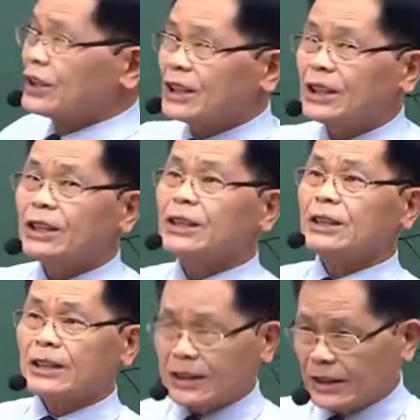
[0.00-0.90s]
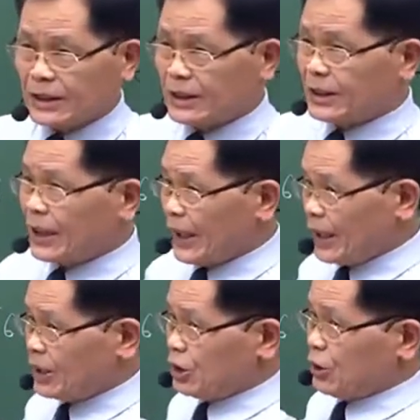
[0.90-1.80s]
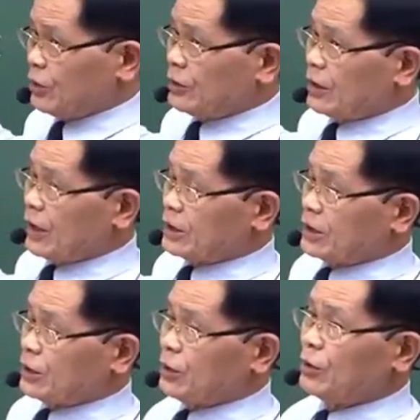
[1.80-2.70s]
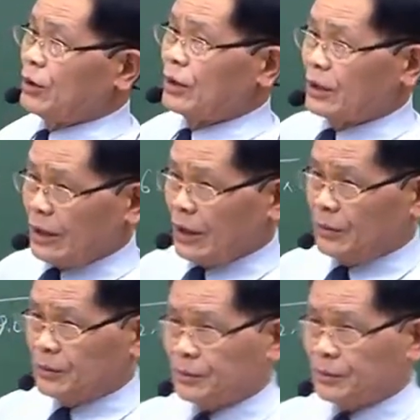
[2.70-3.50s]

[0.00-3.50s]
E G H 아시겠죠? 네.